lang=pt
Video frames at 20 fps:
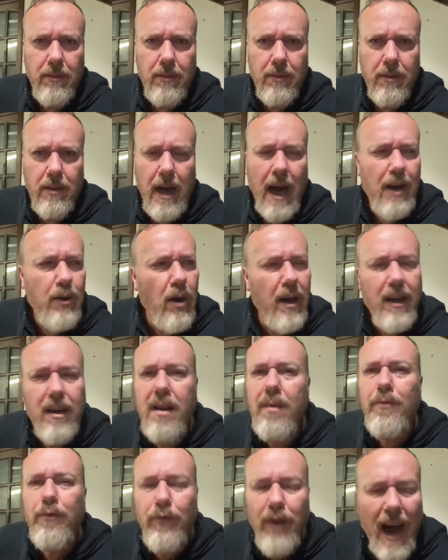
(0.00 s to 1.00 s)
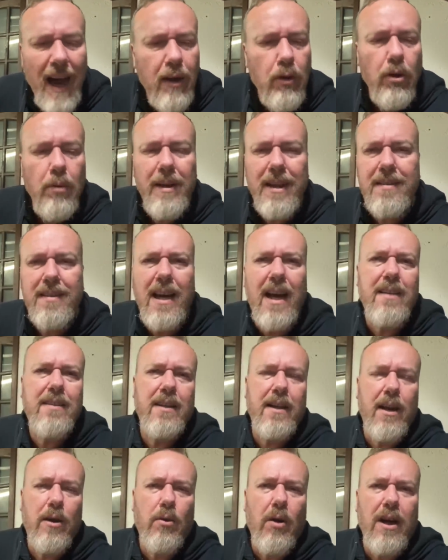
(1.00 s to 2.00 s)
Agora que vai começar esse
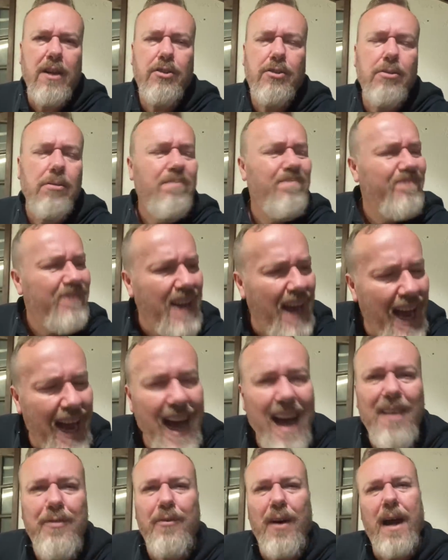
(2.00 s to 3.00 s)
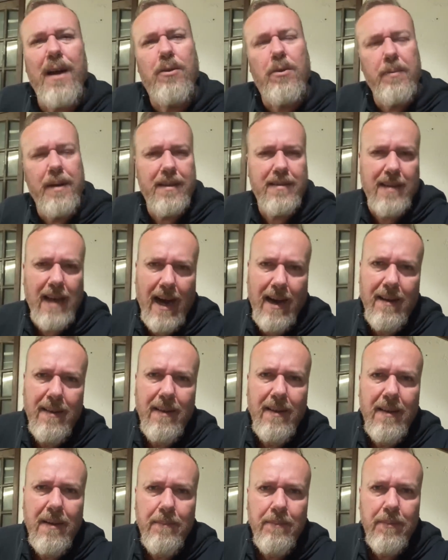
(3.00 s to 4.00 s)
negócio, ah, vai começar.
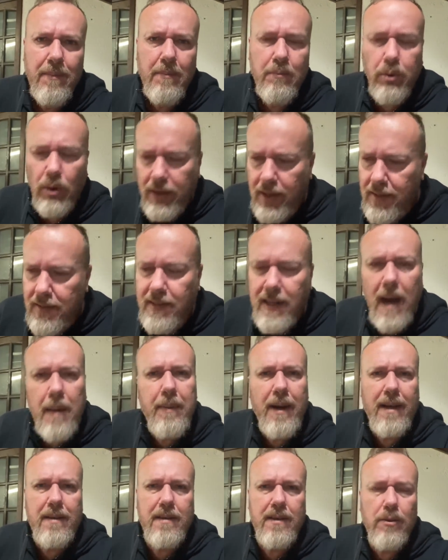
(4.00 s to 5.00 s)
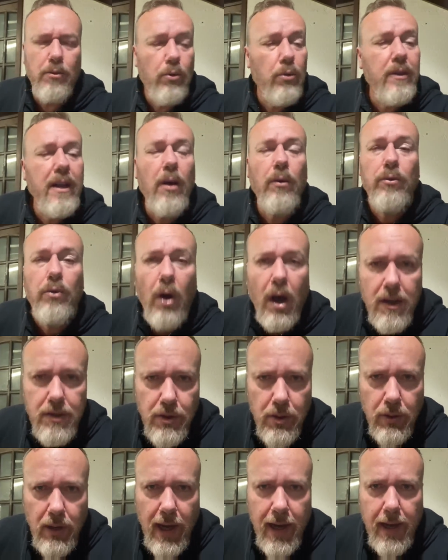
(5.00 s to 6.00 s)
Porque sempre é assim. O Cudê é o
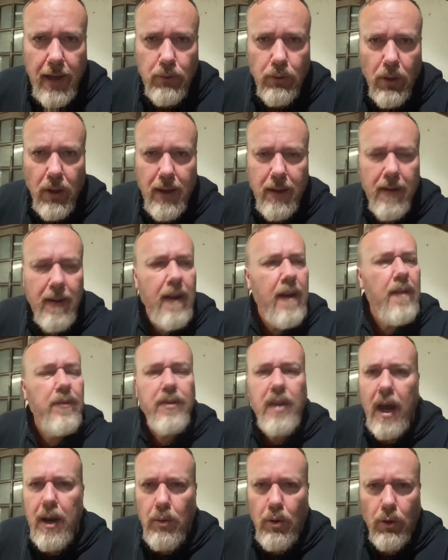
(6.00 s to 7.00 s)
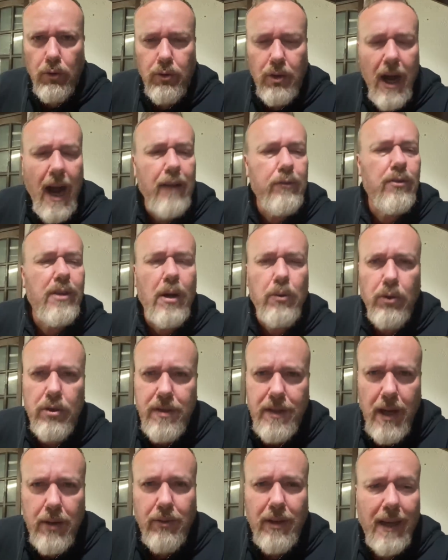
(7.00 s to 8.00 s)
nosso treinador, tem contrato, está
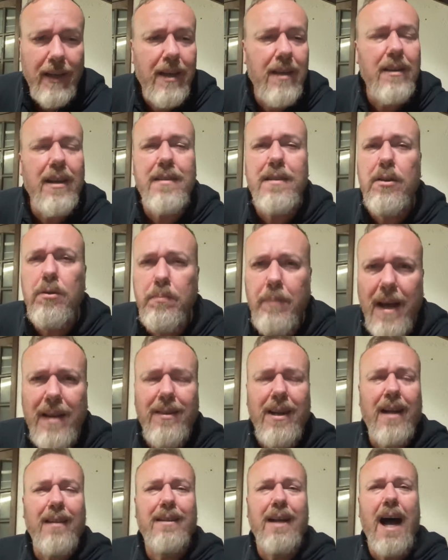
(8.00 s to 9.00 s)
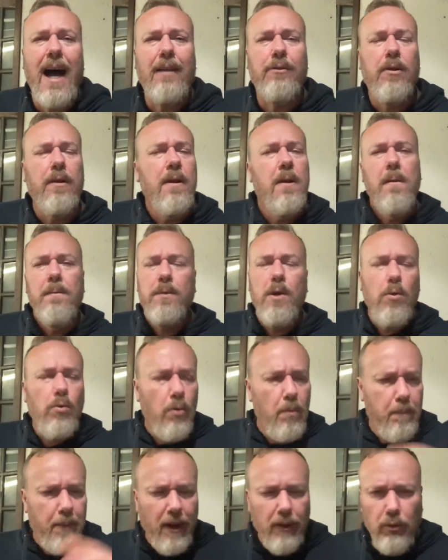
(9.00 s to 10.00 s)
gostando daqui, está sendo bem tratado, estão
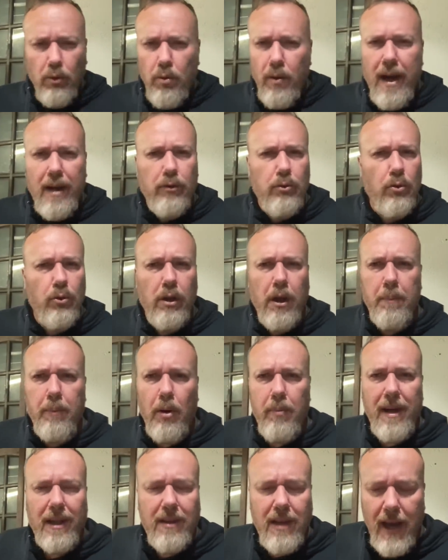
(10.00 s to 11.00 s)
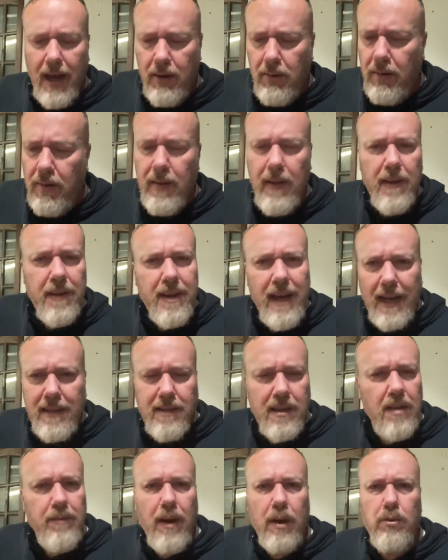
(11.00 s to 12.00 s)
cumprindo com ele tudo que prometeram e
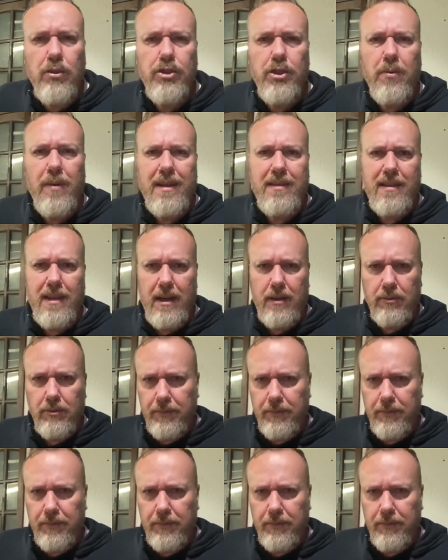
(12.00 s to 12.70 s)
assim vai continuar sendo.